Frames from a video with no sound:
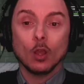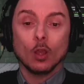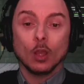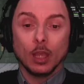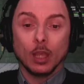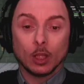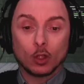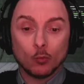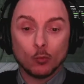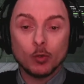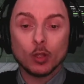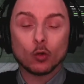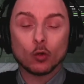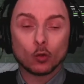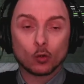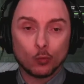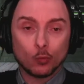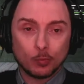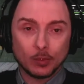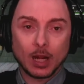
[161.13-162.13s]
e come lo
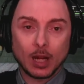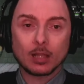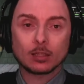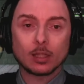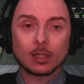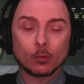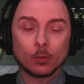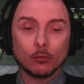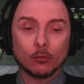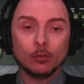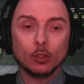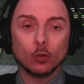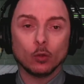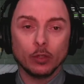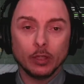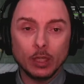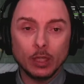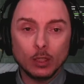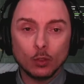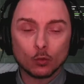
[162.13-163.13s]
recuperate quel video
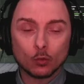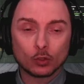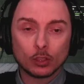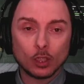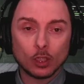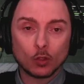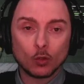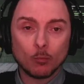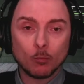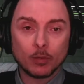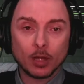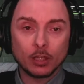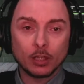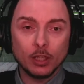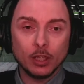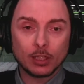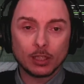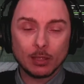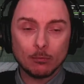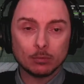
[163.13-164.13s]
lì non si recupera
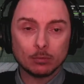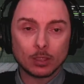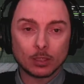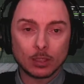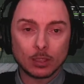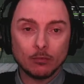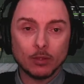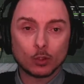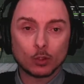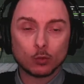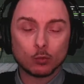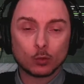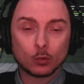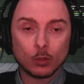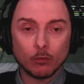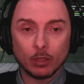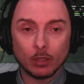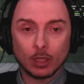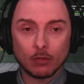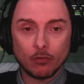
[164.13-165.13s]
niente buttate via tutto
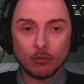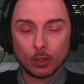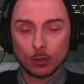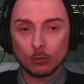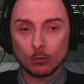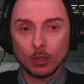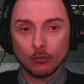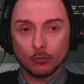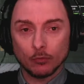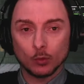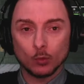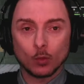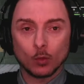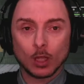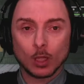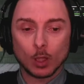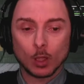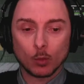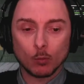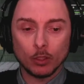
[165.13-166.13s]
avete fatto una figura
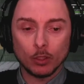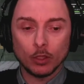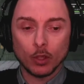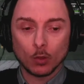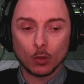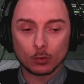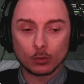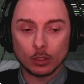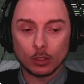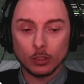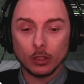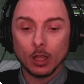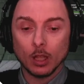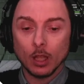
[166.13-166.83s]
da quagliotti